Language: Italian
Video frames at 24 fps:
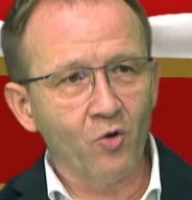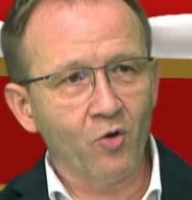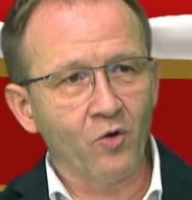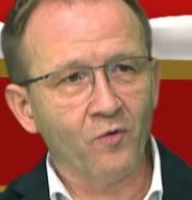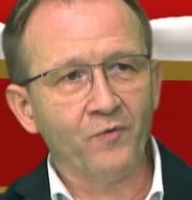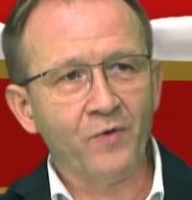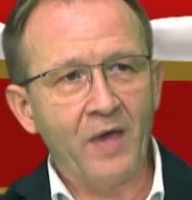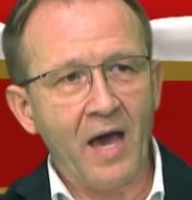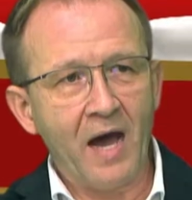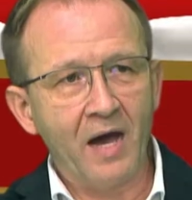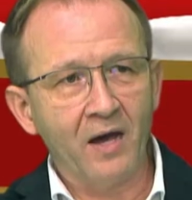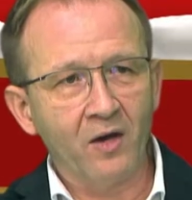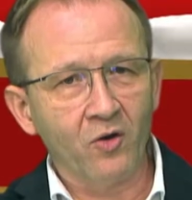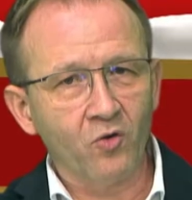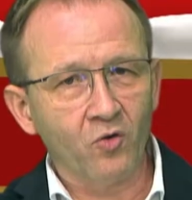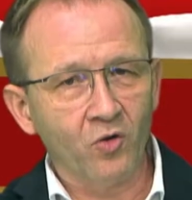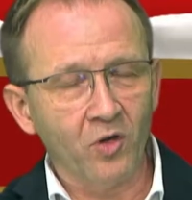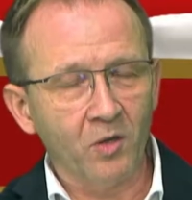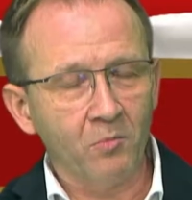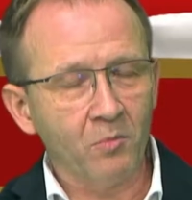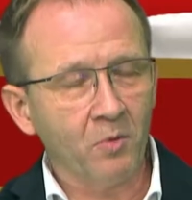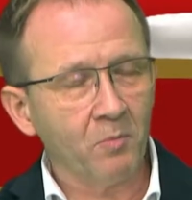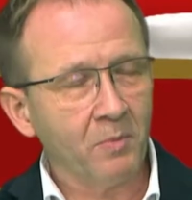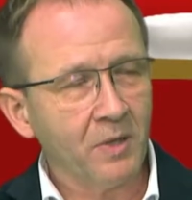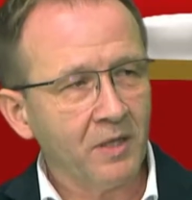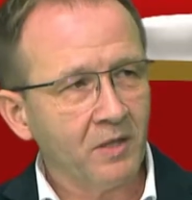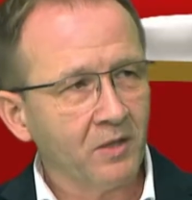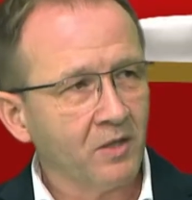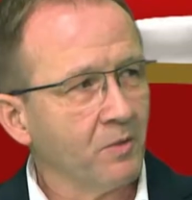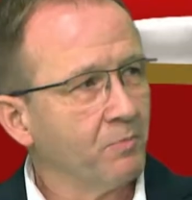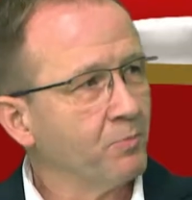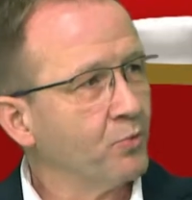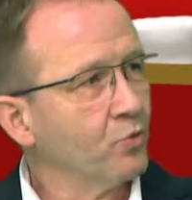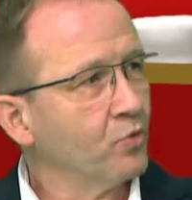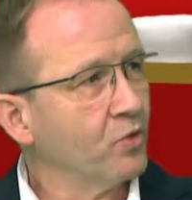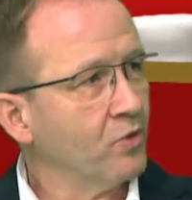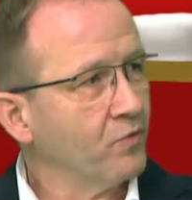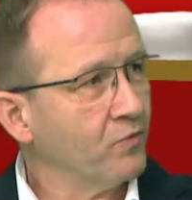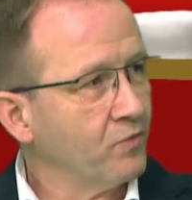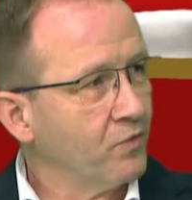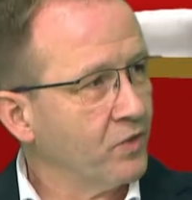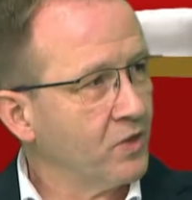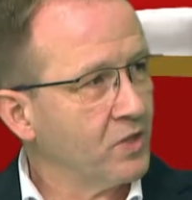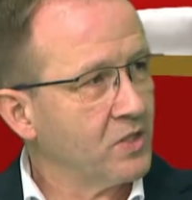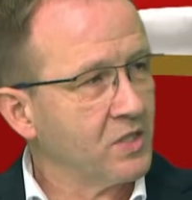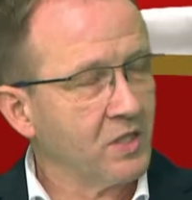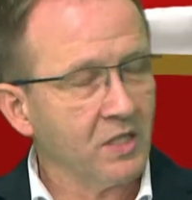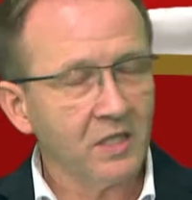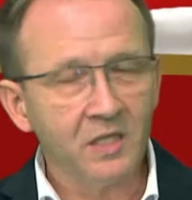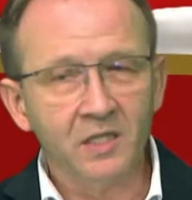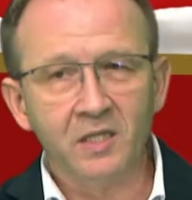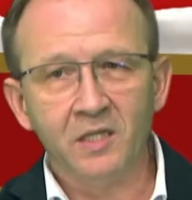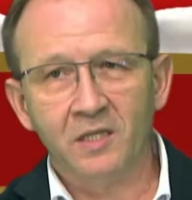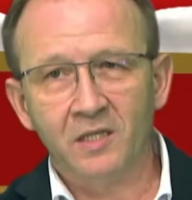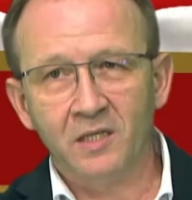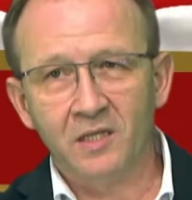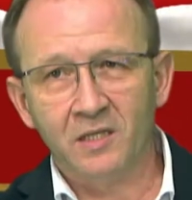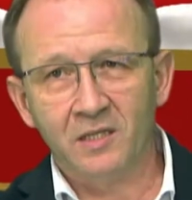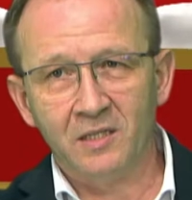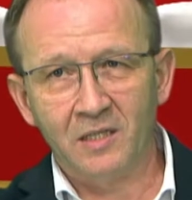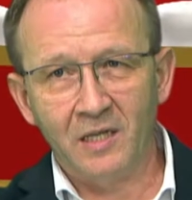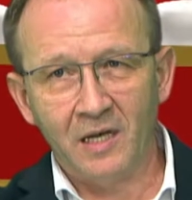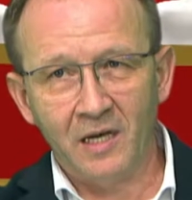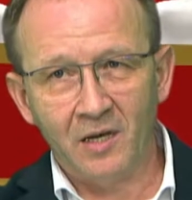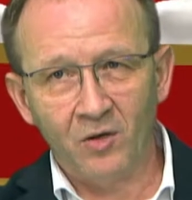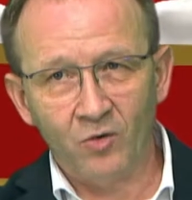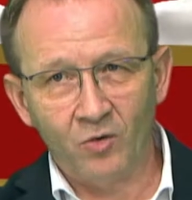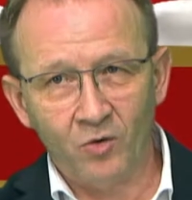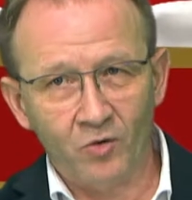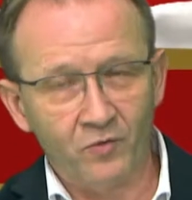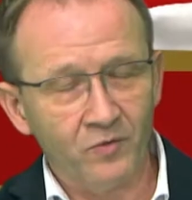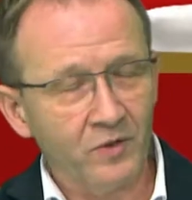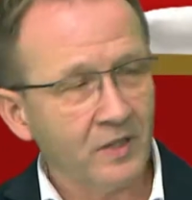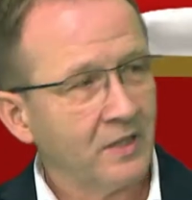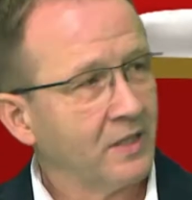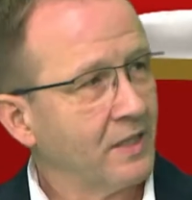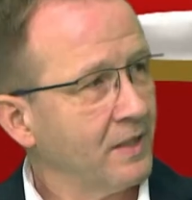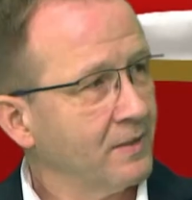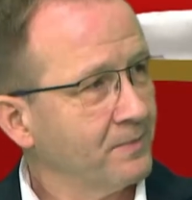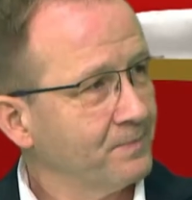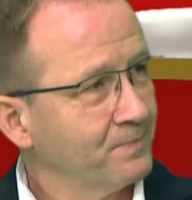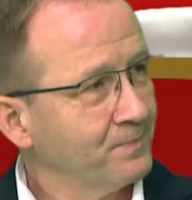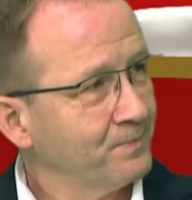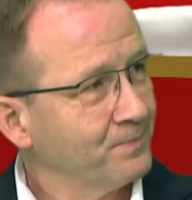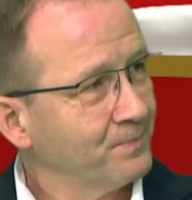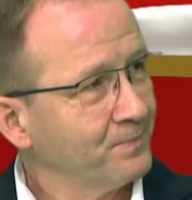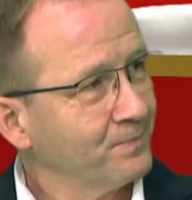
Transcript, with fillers: loro fianco nei momenti più difficili eh, della loro vita.